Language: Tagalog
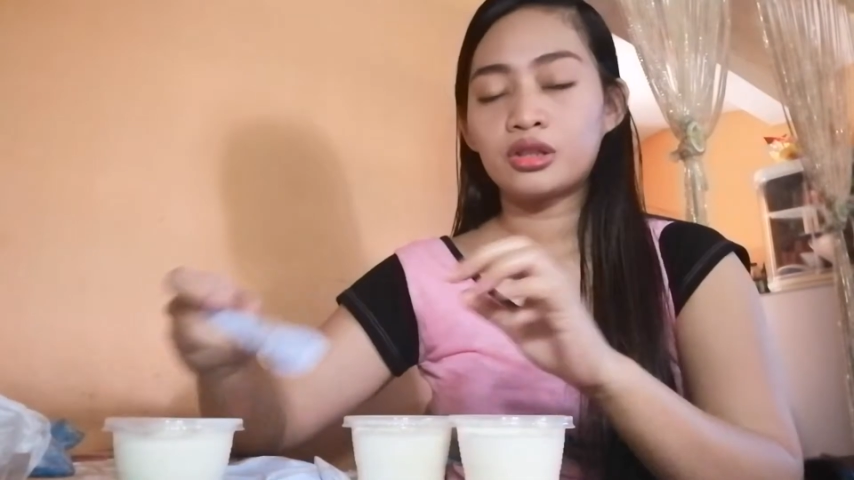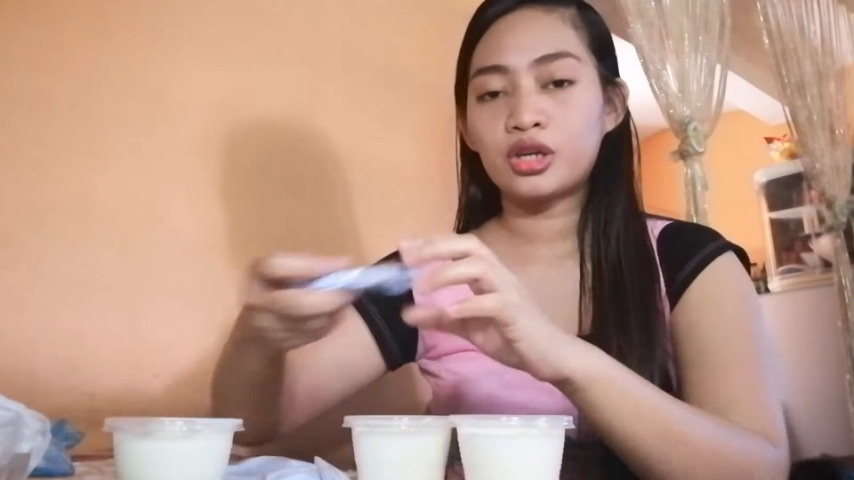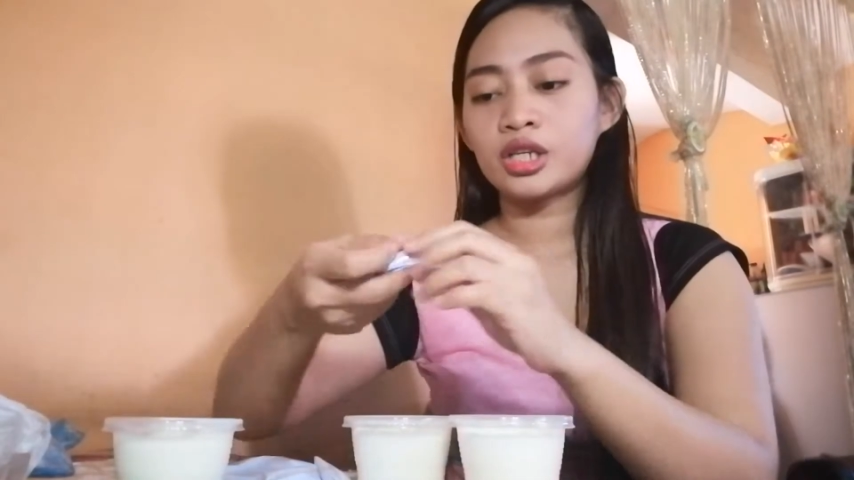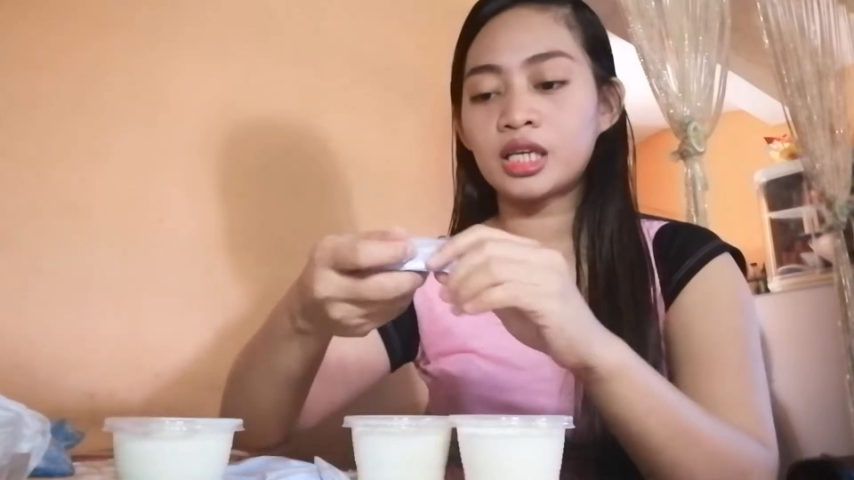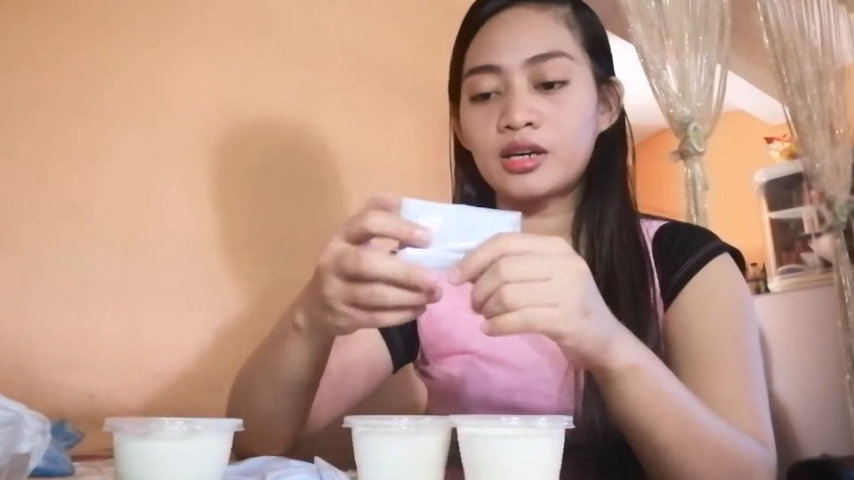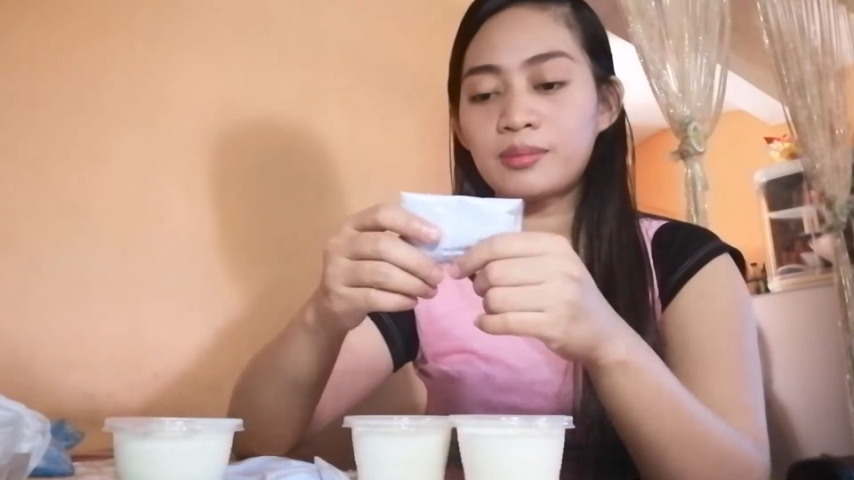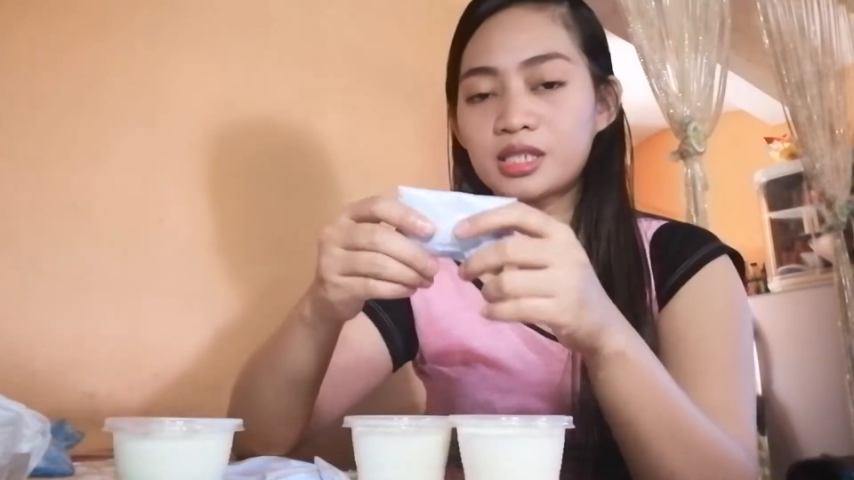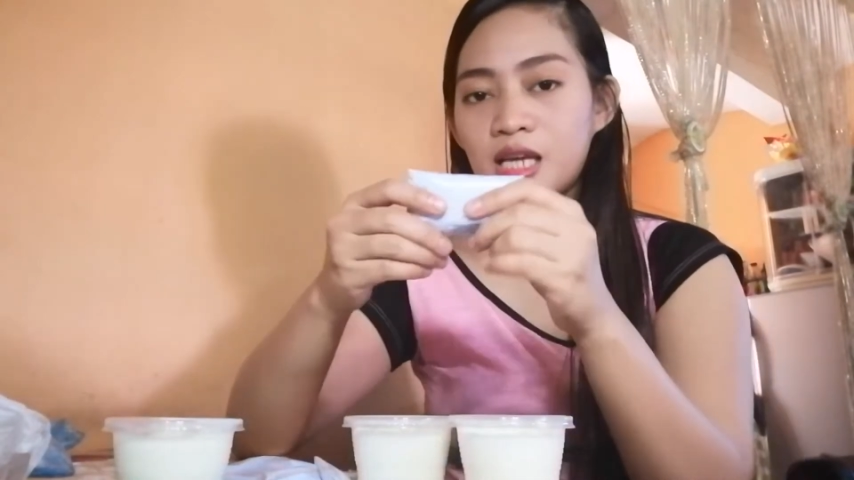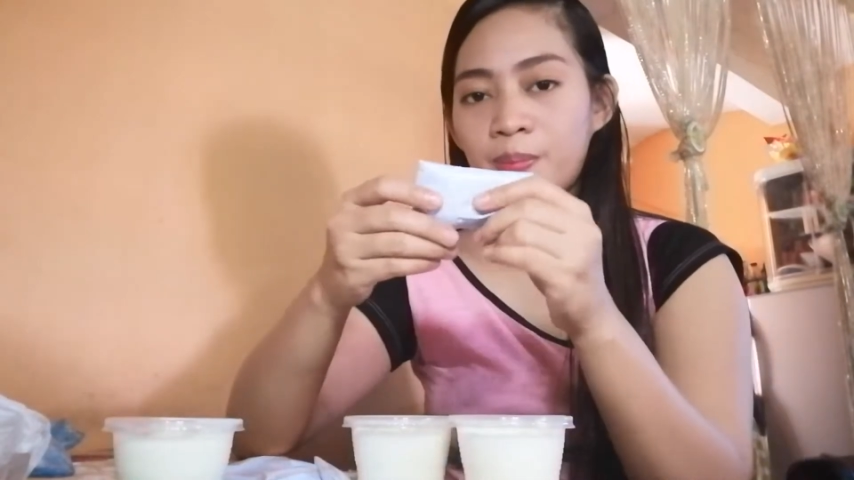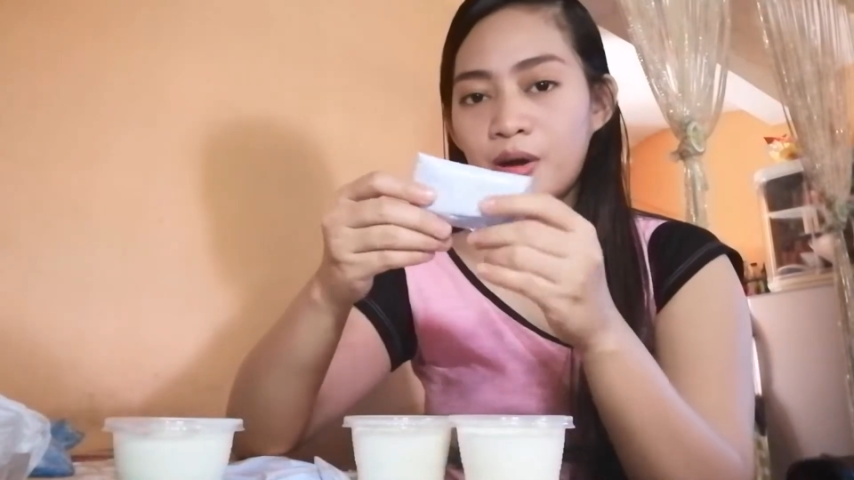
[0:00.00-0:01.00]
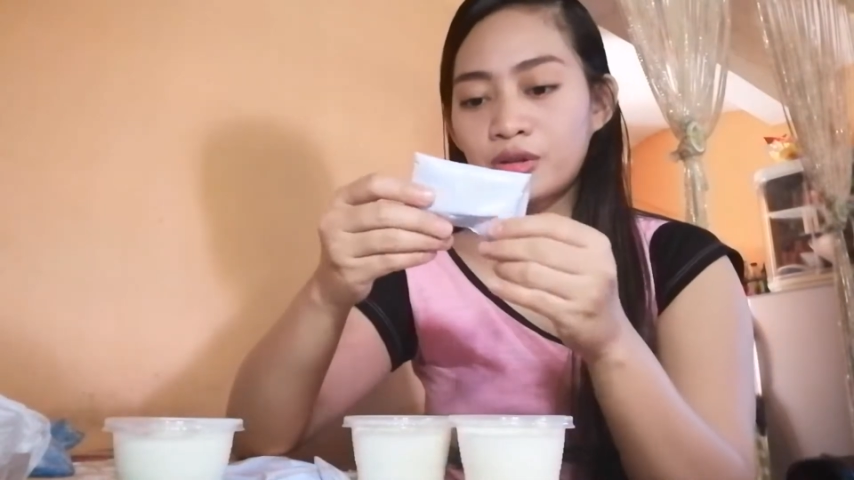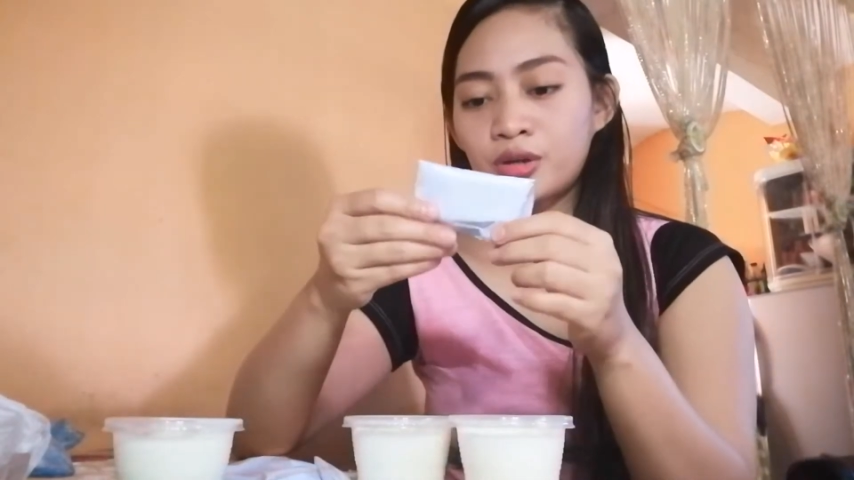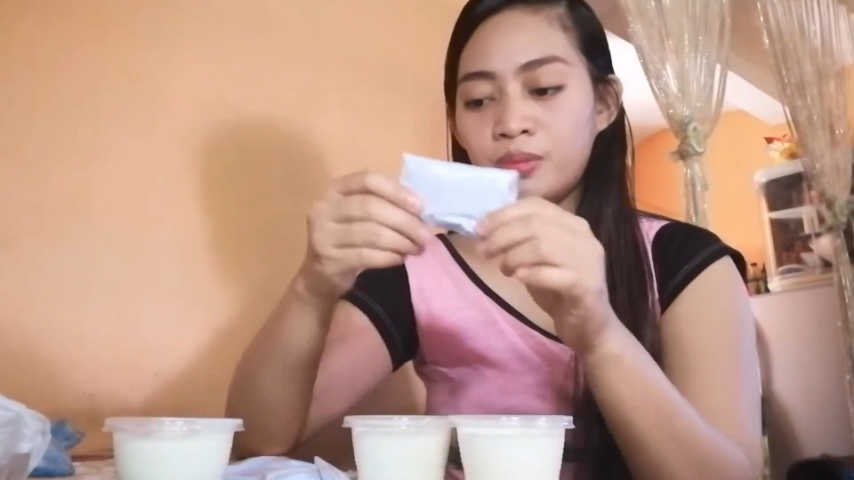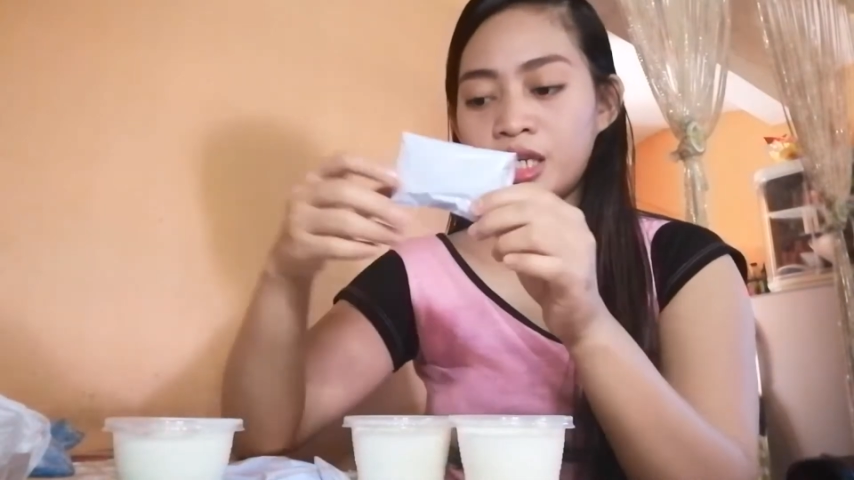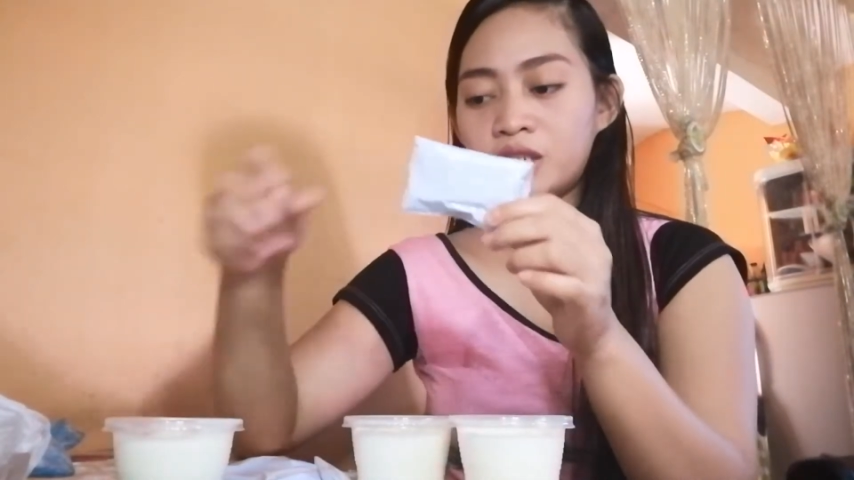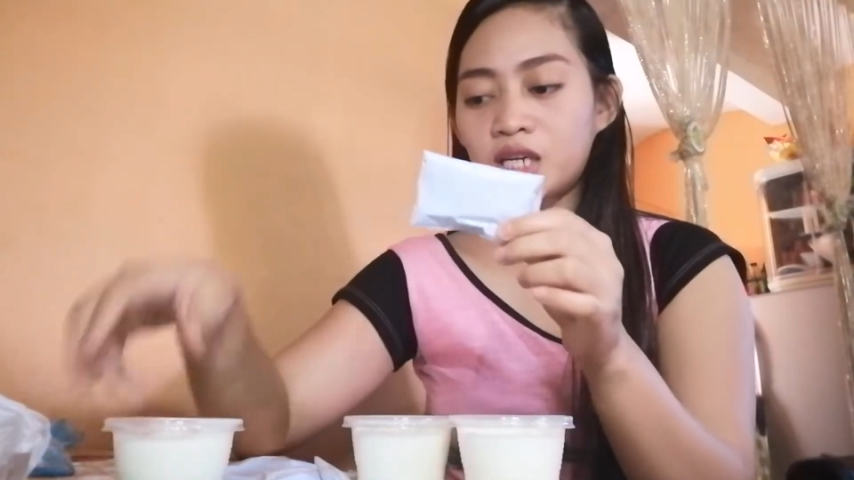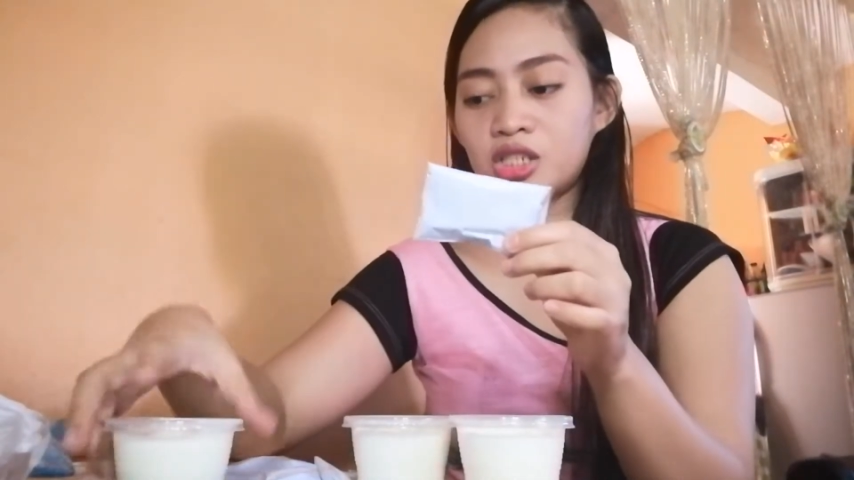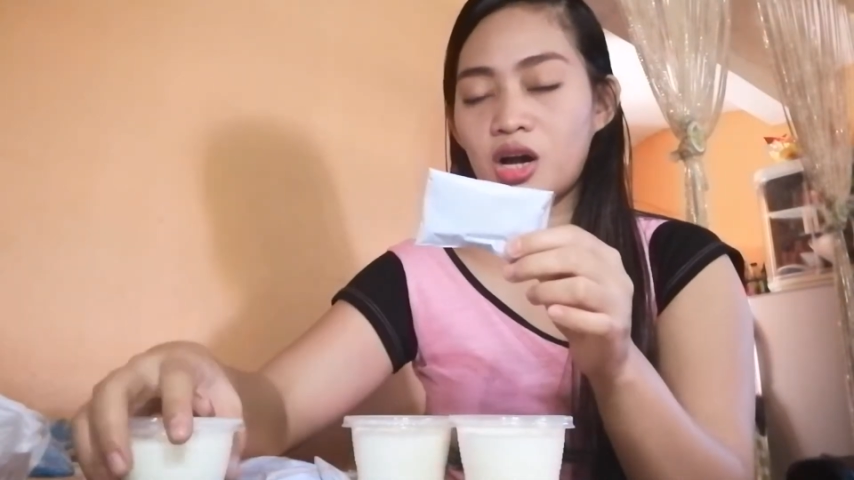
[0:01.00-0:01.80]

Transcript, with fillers: 30 grams na powder bleach at